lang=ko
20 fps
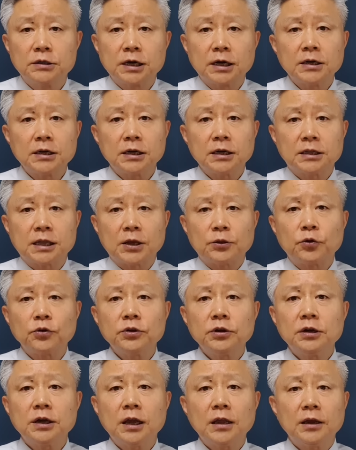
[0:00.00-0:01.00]
자, 그러니까
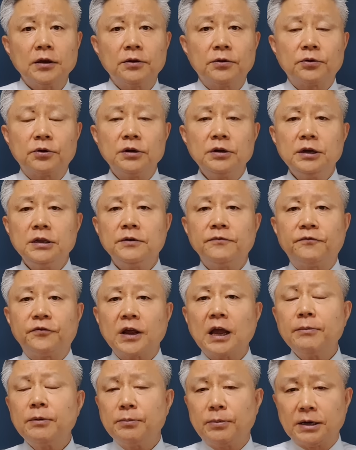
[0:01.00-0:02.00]
대통령에 걸려있는
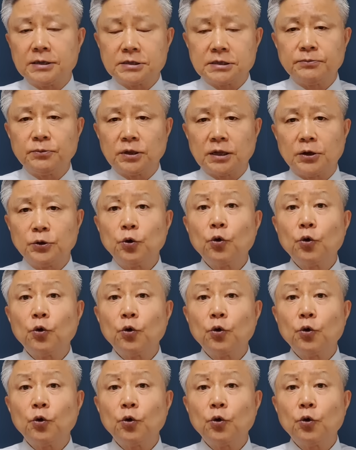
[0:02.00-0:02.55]
프레임이 많습니다.